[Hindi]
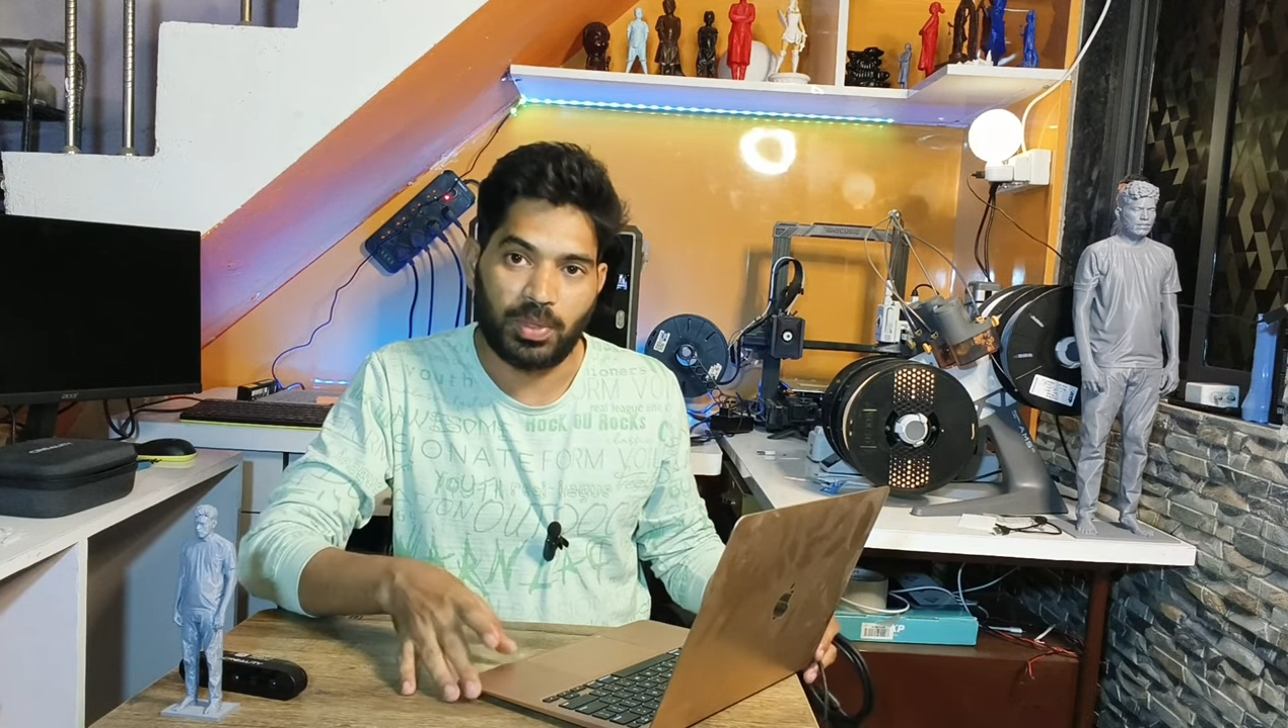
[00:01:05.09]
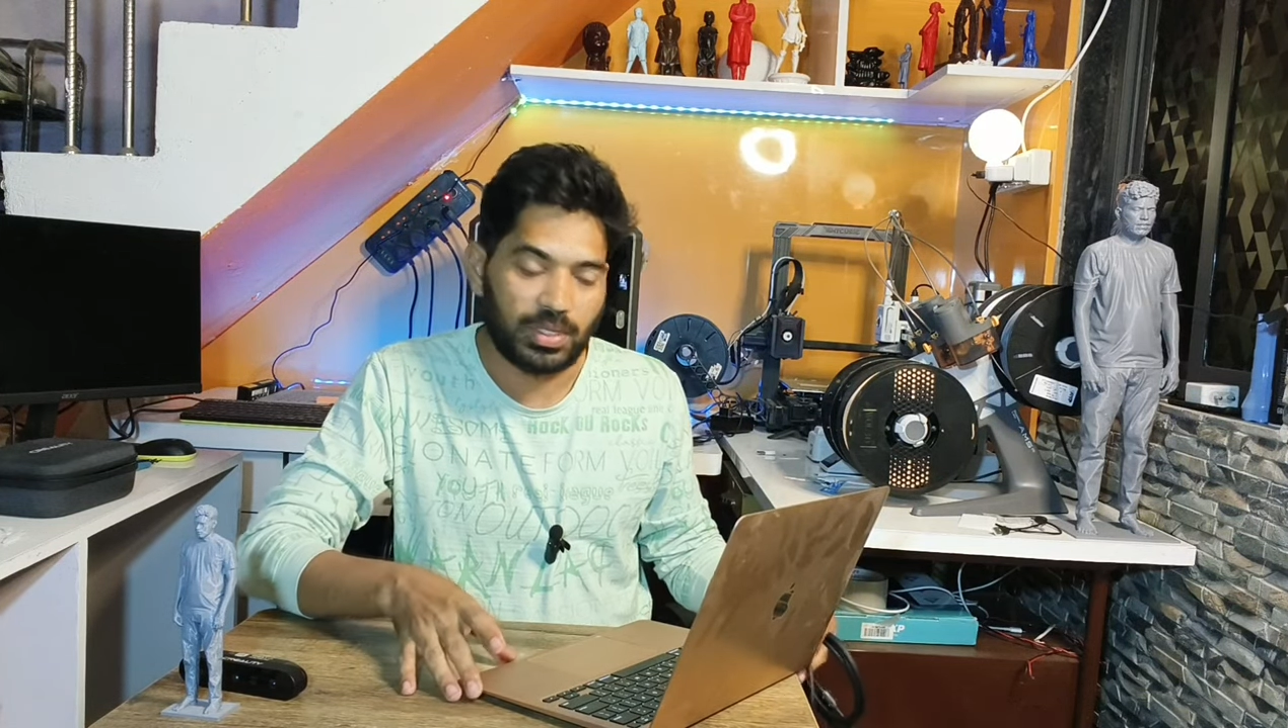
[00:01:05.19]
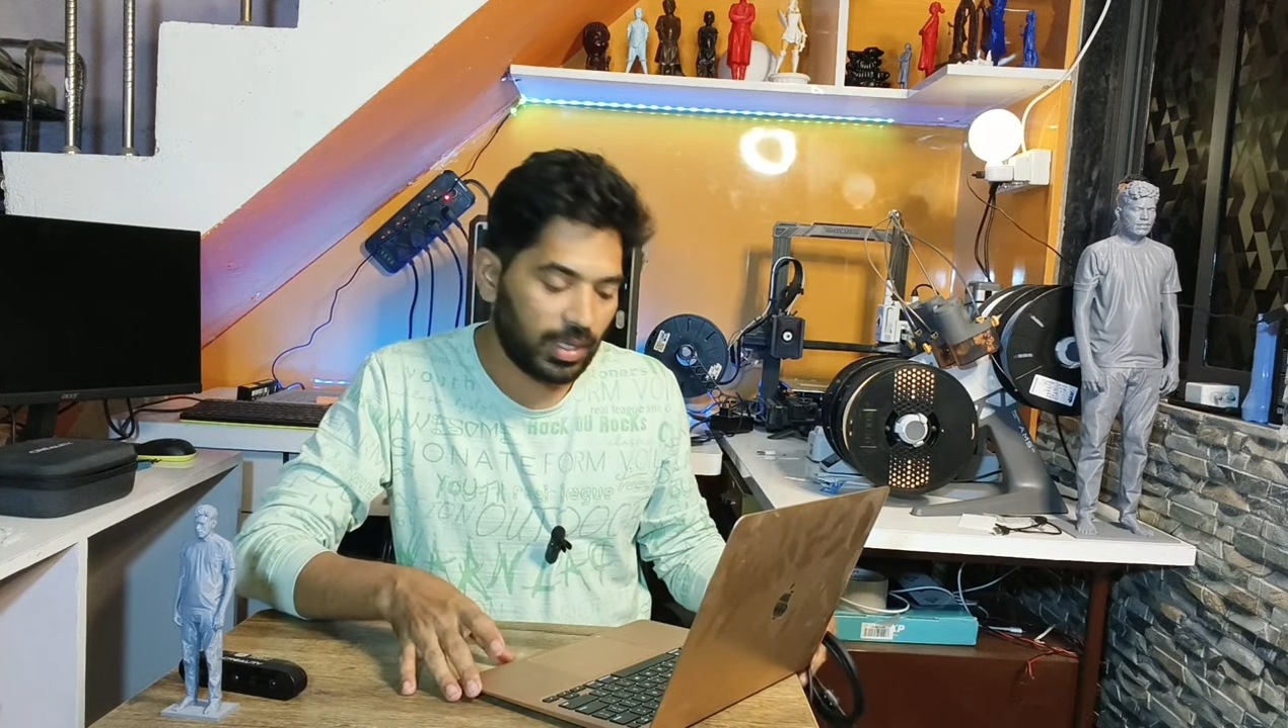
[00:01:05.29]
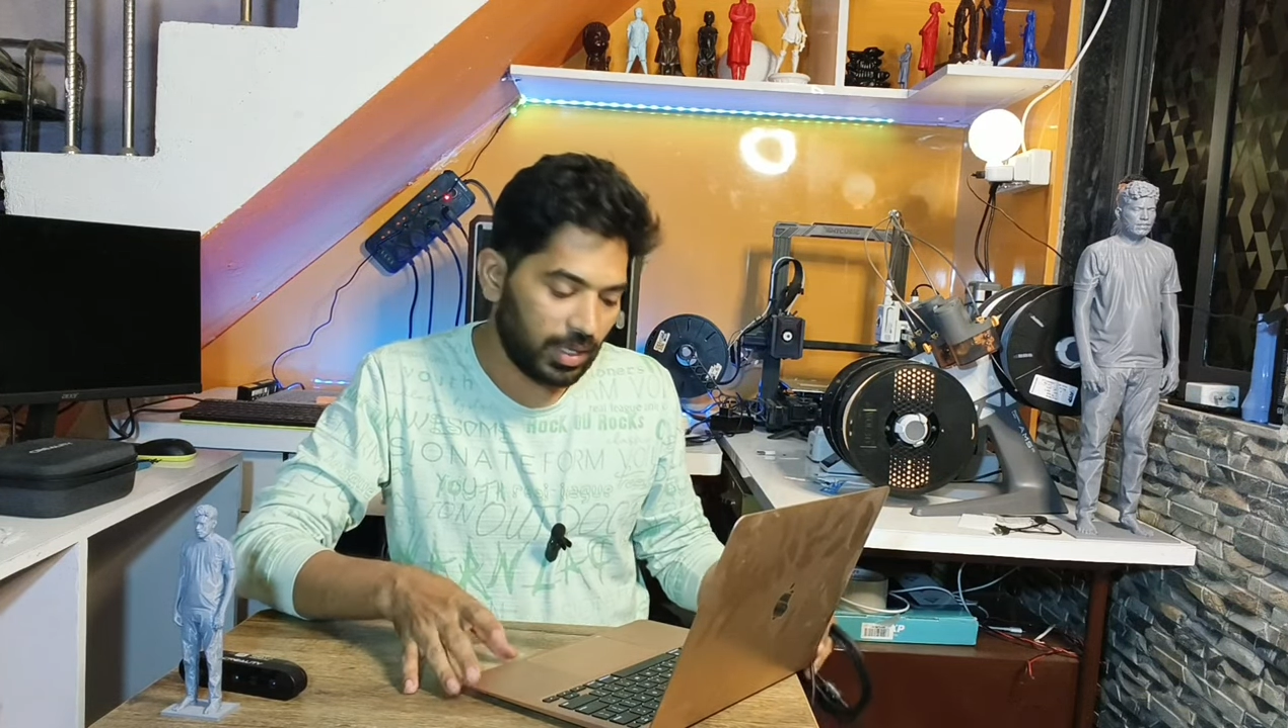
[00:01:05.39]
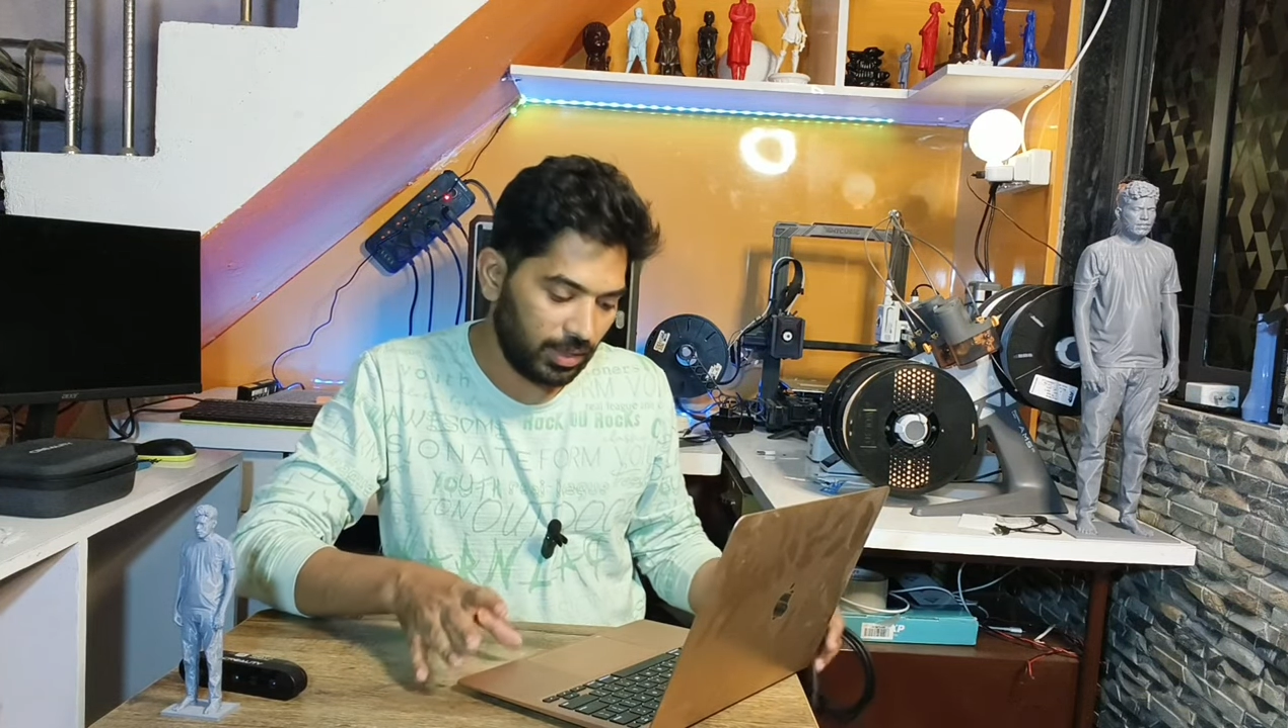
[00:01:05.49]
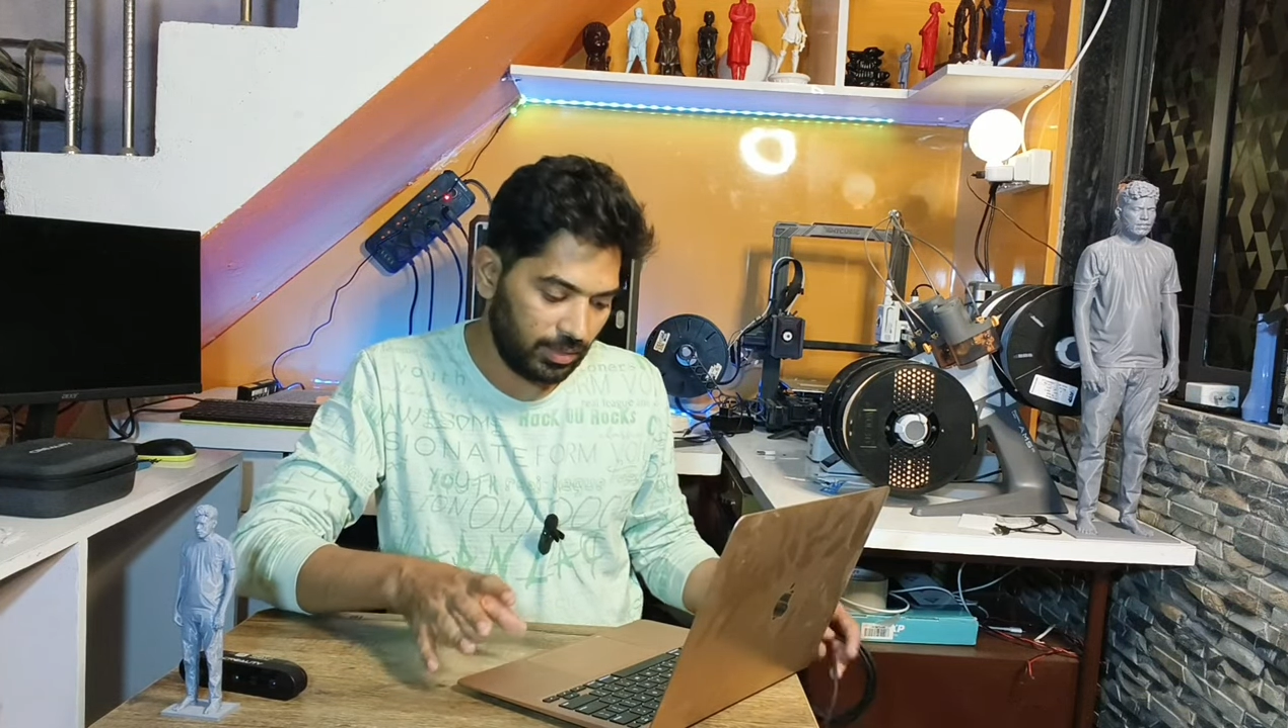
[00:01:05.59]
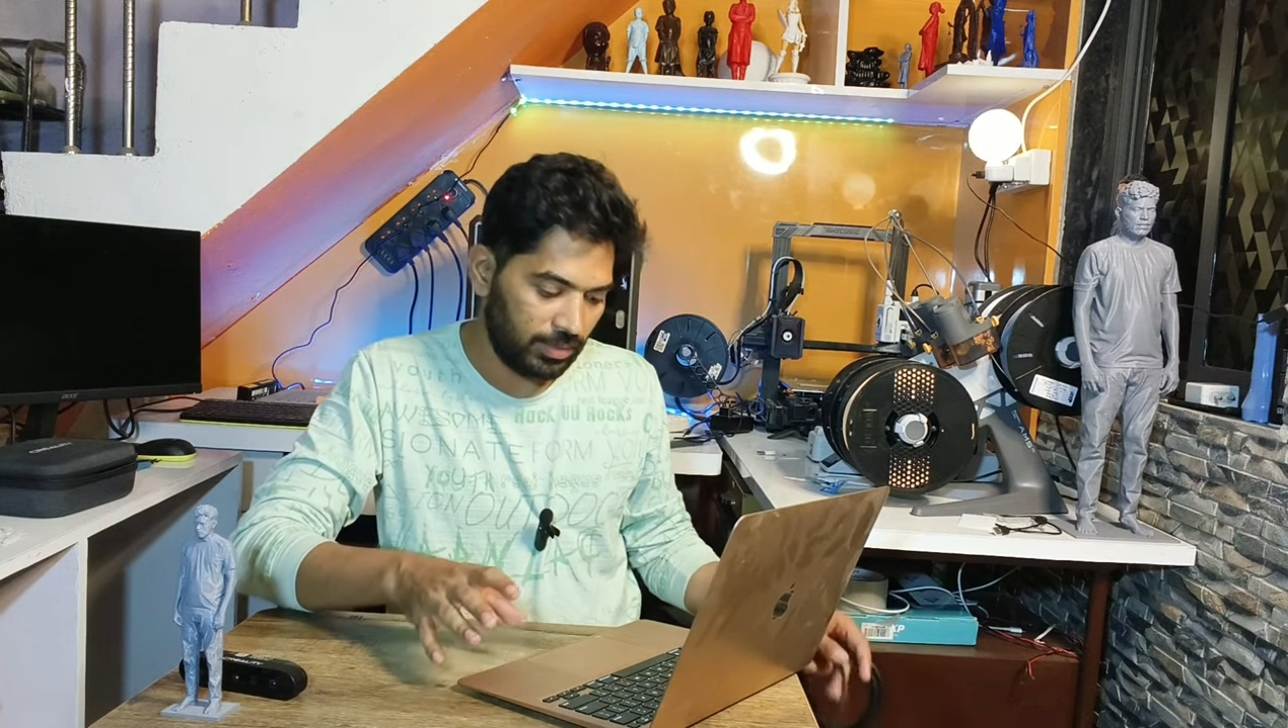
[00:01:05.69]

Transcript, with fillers: मिल जाएगा